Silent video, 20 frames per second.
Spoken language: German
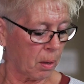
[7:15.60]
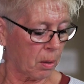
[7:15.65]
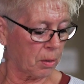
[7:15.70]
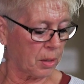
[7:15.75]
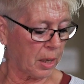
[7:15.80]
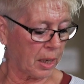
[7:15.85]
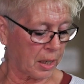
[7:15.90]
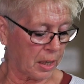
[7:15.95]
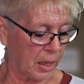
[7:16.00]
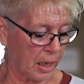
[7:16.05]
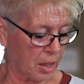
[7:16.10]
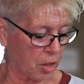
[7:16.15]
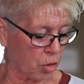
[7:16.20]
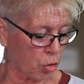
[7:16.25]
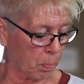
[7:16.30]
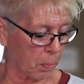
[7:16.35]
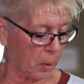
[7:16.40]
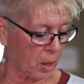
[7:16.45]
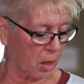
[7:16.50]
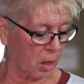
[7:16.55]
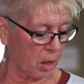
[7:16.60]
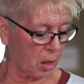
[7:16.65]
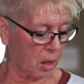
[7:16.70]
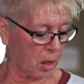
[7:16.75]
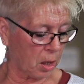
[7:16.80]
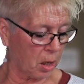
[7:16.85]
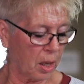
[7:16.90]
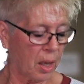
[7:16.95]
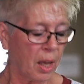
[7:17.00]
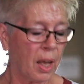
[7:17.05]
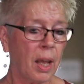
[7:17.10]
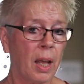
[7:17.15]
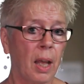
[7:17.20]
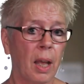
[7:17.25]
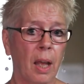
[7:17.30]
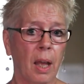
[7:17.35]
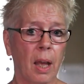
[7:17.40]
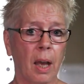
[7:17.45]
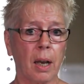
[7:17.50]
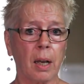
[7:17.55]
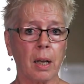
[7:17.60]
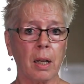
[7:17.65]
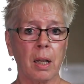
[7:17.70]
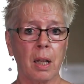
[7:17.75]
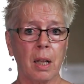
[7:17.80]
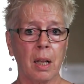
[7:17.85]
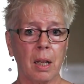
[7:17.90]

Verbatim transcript: Und der Knecht sprach, Herr,